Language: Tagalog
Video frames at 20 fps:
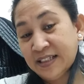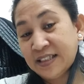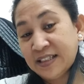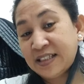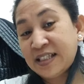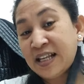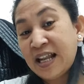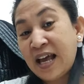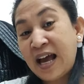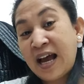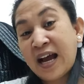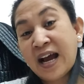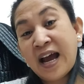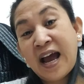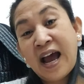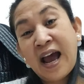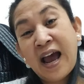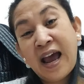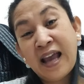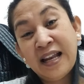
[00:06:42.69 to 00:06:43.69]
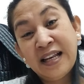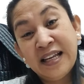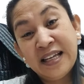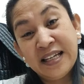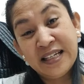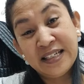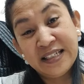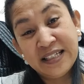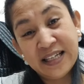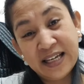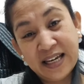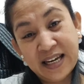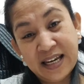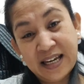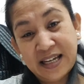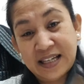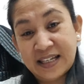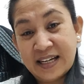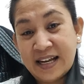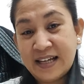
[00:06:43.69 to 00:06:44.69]
Sila ang
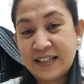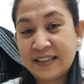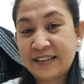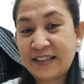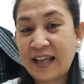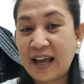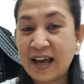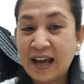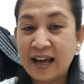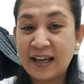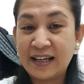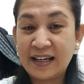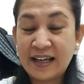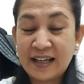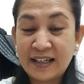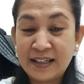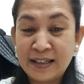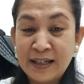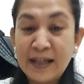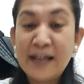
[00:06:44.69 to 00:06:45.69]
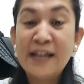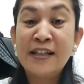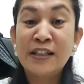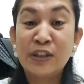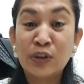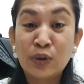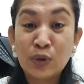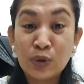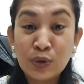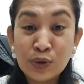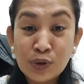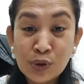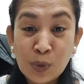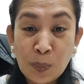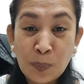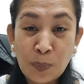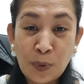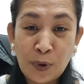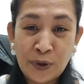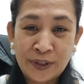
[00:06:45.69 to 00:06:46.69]
haligi ng tahanan to
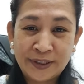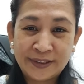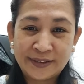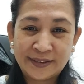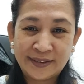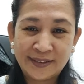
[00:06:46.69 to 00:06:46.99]
support